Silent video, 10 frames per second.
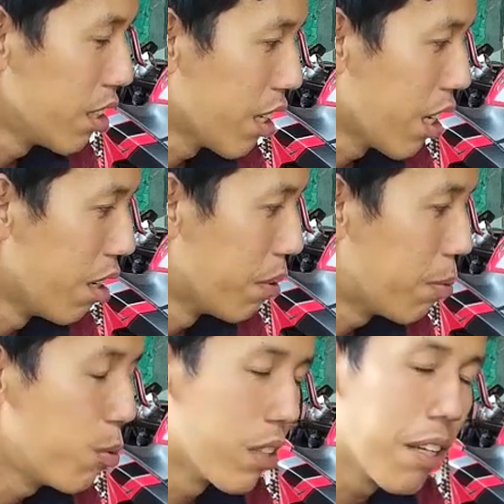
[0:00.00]
จะเอามา
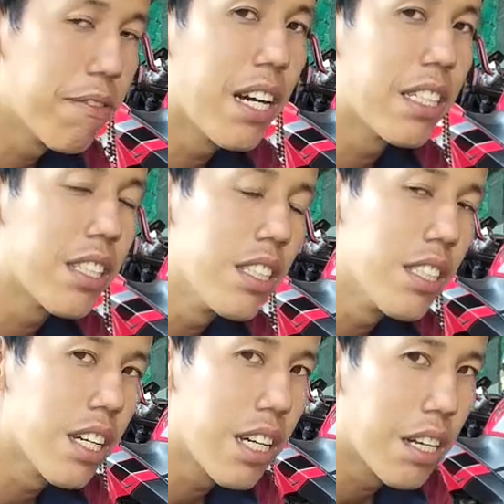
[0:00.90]
พูดให้ฟังอีกทีห
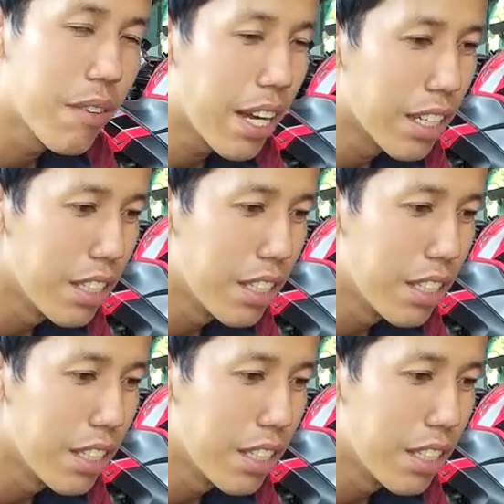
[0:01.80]
นึ่งแล้วกันว่า